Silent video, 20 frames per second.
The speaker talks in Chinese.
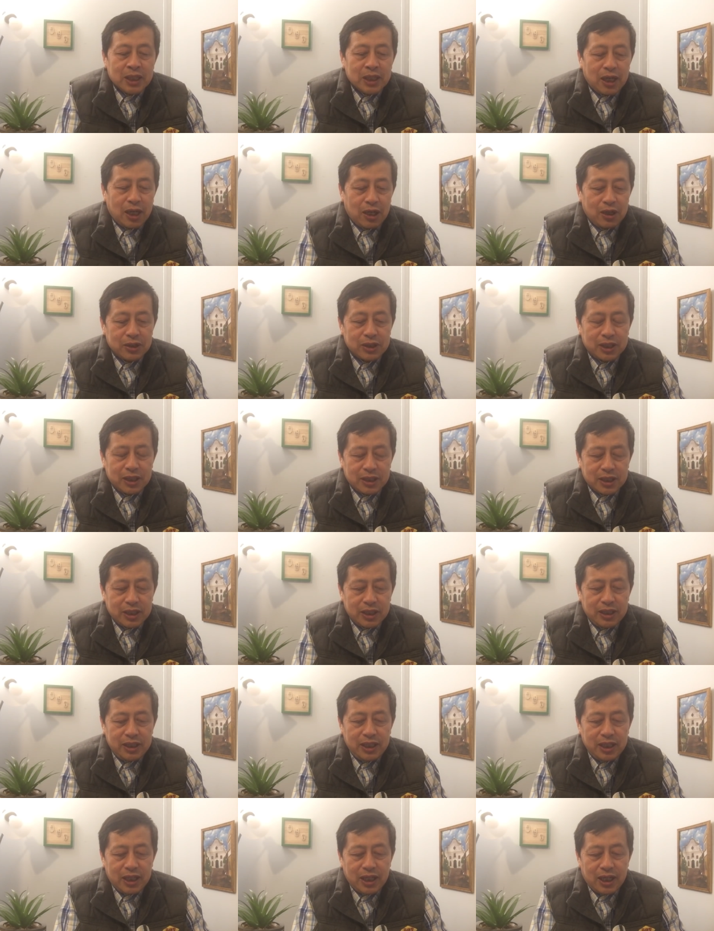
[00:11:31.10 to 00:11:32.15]
好，这
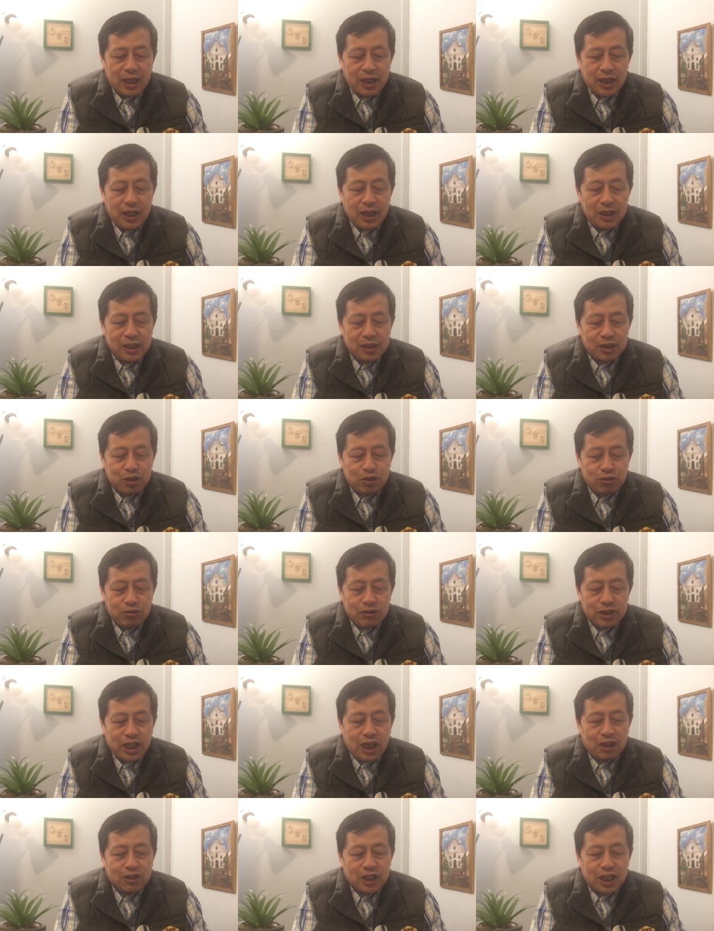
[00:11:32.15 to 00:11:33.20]
是一个很重
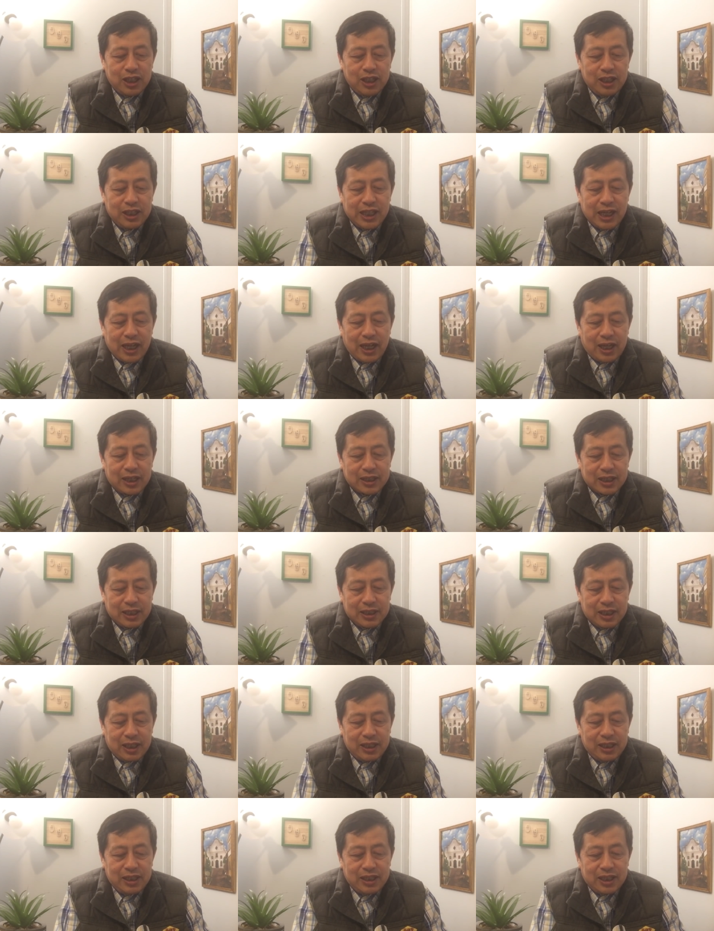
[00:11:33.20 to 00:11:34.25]
要的一点啊，大
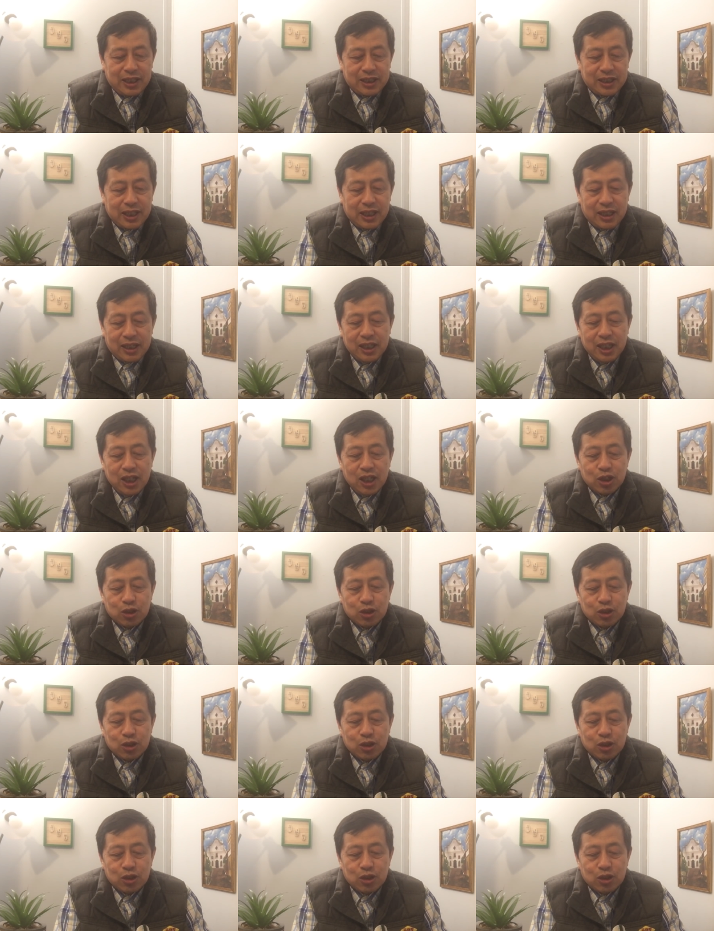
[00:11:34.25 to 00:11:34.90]
家理解这个。